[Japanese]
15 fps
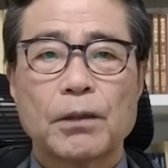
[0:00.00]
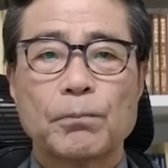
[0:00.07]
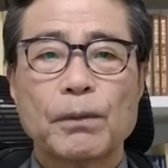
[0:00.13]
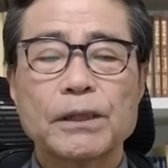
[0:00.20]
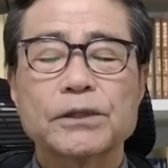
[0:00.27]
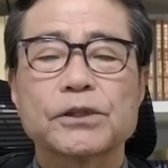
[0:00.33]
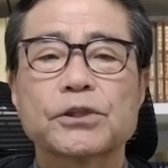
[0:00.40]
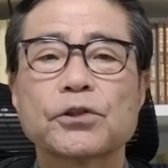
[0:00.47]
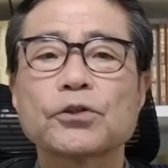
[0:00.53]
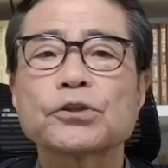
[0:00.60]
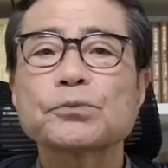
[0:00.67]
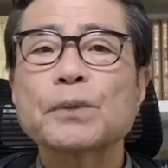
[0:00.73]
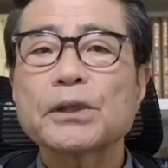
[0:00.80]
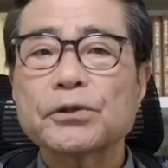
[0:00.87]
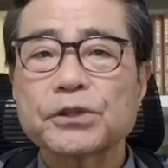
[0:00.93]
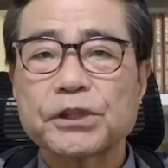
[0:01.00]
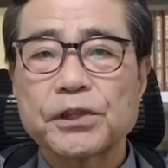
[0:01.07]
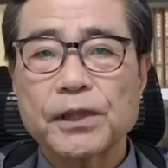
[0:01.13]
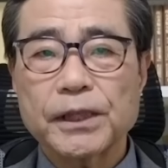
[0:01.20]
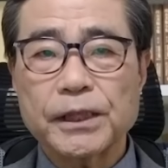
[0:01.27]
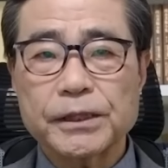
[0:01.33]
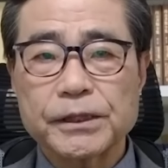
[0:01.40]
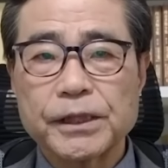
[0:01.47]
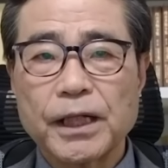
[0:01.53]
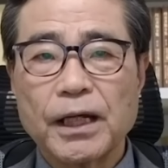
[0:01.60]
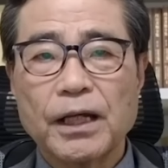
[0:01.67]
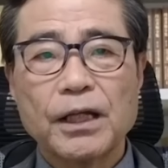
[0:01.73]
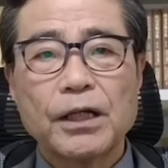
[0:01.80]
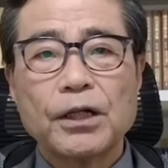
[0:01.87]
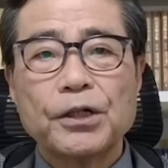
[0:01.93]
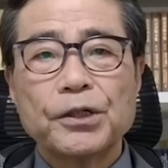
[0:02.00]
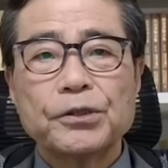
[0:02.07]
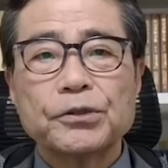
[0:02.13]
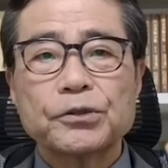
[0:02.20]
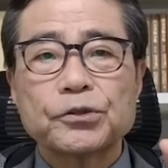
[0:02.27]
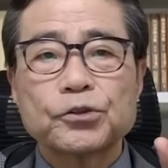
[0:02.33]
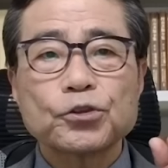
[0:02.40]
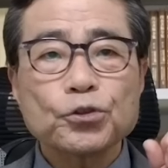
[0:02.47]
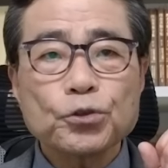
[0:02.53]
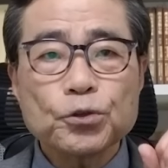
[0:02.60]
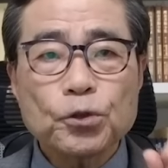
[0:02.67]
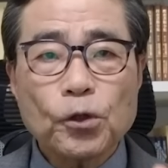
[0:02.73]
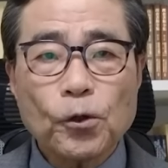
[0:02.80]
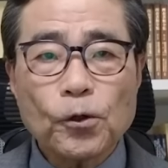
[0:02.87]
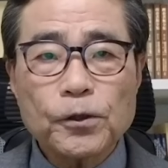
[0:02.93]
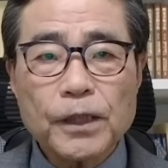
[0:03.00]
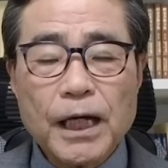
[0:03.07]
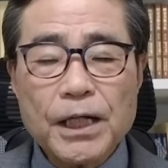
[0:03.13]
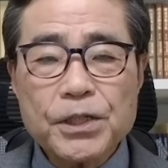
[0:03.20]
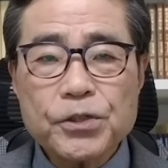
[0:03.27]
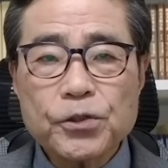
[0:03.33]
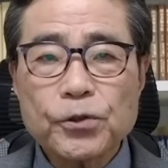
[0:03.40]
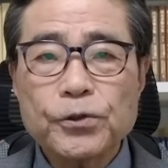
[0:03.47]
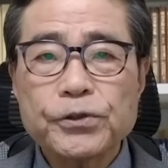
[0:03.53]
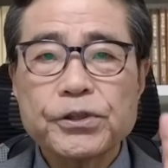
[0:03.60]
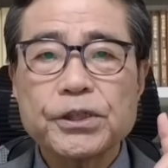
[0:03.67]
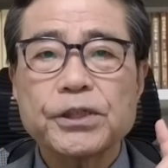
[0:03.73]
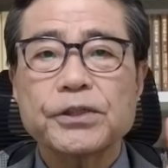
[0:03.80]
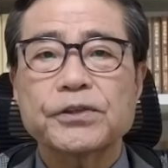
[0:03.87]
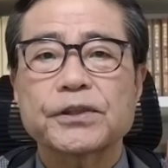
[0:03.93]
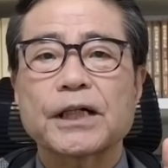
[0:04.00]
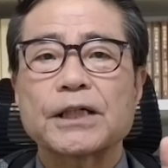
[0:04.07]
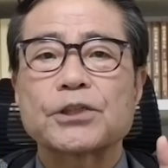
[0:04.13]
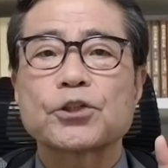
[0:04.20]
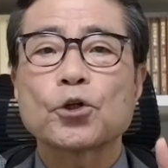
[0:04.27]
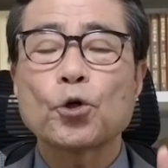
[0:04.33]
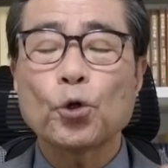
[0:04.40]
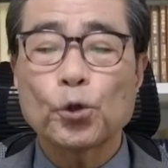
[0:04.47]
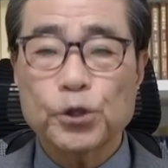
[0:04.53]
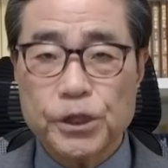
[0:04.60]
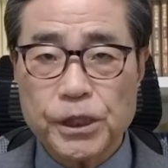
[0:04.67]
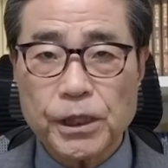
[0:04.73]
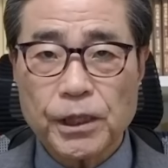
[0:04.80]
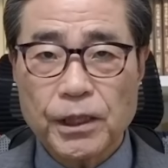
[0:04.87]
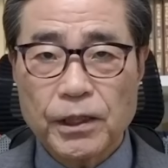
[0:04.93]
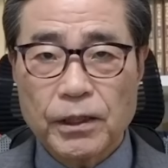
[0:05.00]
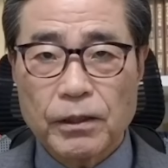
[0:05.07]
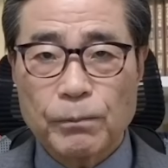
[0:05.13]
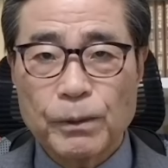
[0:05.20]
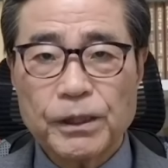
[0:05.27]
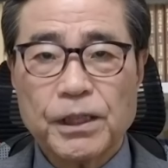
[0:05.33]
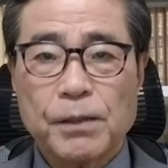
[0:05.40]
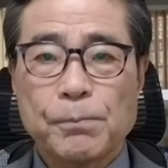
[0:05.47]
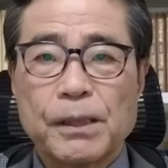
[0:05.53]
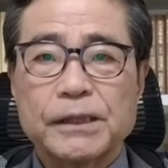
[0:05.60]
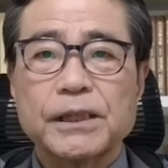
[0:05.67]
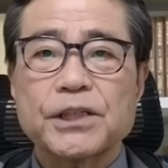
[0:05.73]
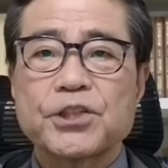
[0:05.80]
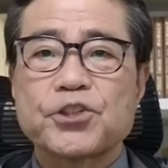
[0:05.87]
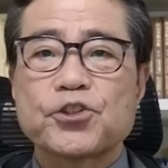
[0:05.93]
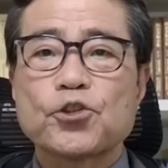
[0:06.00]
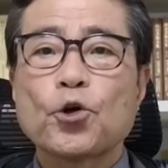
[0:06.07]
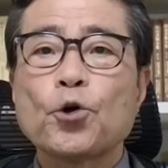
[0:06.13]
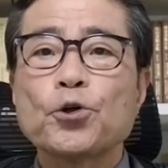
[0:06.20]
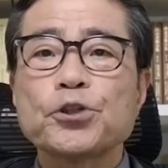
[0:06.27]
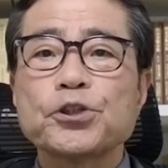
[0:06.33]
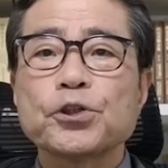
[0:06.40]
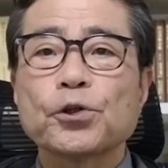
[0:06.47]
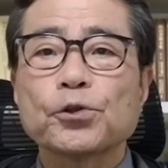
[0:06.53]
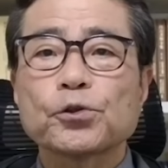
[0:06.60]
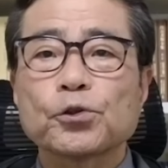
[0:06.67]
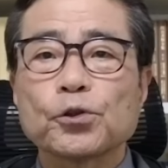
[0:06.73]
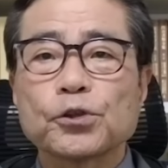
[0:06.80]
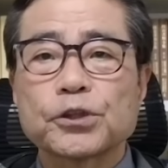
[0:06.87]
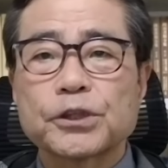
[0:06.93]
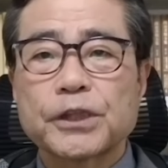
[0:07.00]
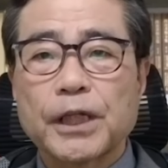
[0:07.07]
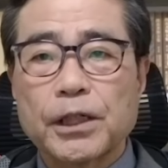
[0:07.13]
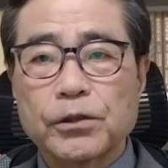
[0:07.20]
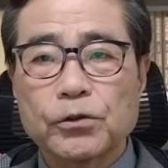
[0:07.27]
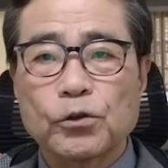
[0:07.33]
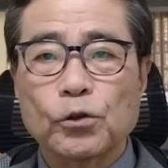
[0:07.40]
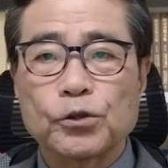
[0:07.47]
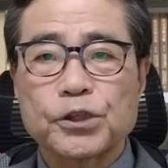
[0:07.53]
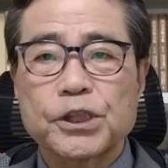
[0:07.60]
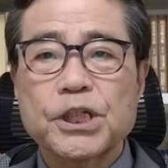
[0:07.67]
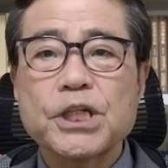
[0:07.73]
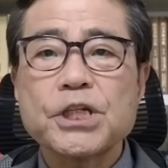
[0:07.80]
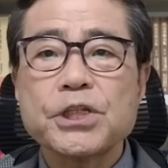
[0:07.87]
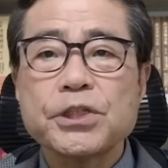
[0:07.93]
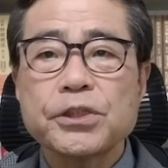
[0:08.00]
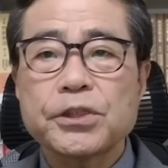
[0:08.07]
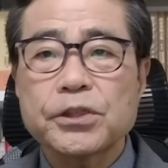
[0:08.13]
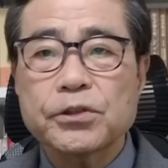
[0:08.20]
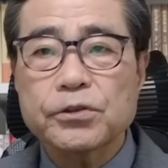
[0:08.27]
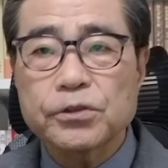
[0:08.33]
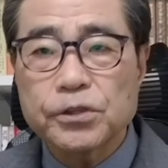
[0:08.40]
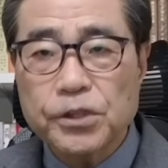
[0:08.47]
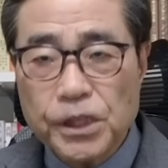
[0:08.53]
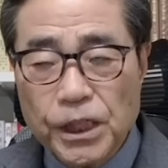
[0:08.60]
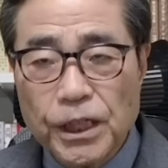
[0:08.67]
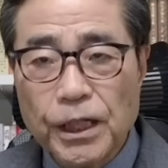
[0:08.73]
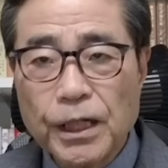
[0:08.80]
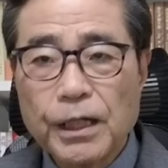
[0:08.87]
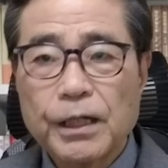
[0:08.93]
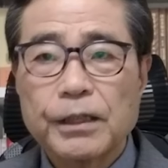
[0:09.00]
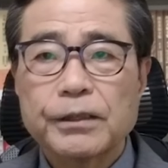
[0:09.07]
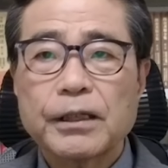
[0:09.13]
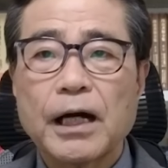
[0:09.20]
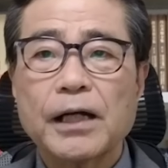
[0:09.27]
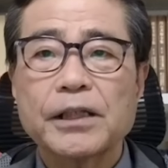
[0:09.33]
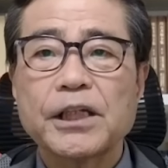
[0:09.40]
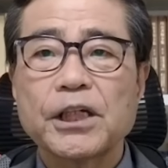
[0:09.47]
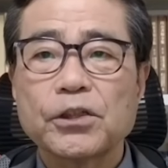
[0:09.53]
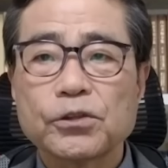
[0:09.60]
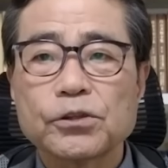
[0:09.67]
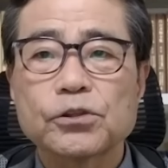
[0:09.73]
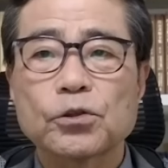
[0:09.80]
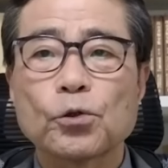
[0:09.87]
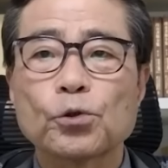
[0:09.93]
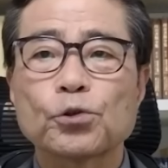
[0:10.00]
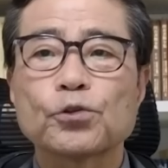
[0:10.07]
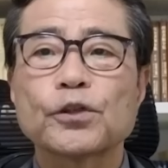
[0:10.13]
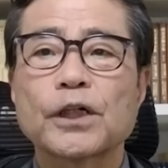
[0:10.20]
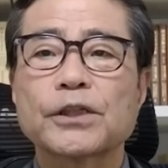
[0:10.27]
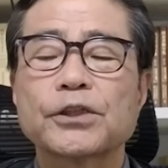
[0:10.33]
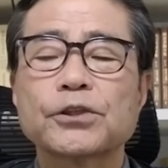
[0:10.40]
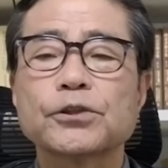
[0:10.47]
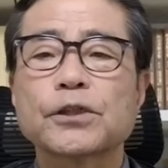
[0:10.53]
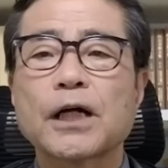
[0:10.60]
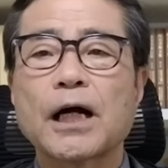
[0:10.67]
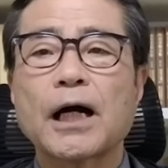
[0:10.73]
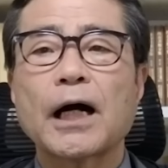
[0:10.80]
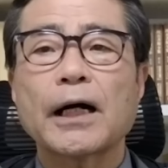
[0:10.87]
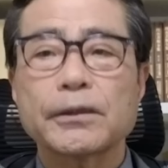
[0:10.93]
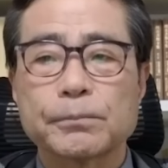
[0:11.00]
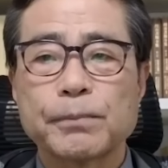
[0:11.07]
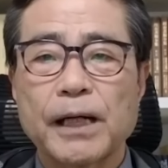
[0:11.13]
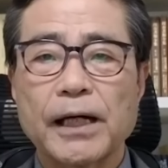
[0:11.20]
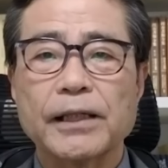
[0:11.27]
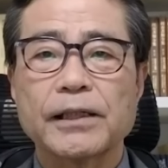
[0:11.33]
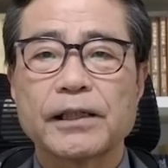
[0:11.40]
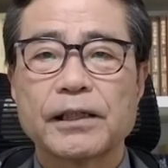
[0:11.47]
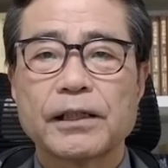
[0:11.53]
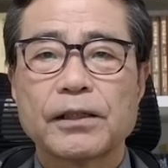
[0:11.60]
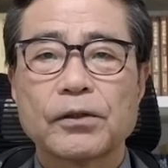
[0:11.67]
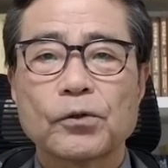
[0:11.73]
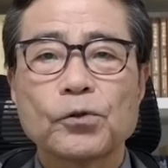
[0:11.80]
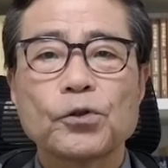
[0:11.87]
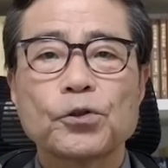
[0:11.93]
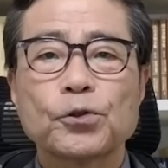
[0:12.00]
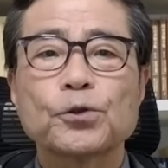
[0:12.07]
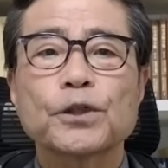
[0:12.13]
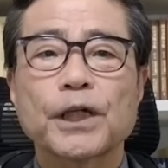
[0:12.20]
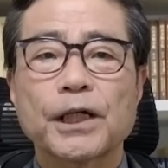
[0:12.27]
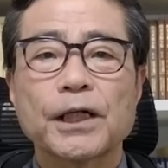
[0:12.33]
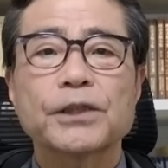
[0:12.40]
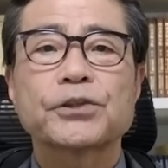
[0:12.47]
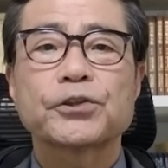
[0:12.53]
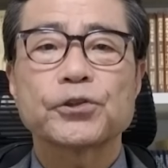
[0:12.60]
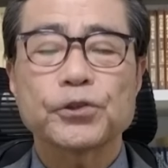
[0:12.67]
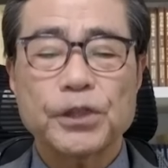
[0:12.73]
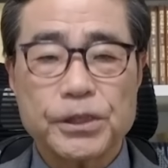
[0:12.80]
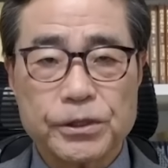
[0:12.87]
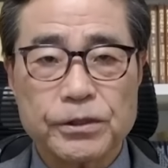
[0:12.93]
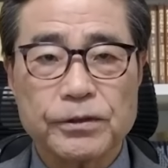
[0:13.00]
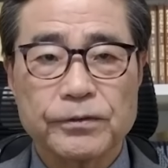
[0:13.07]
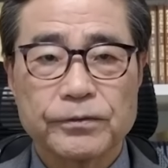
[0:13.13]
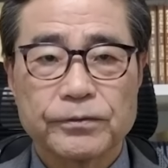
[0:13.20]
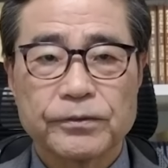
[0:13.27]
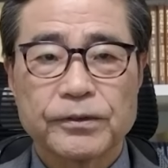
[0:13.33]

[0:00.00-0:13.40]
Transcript: まず一つ目としてはですね、通報対象事実が生じ、またはまさに生じようとしていると信じずに足りる相当な理由がある場合、この要件が必要です。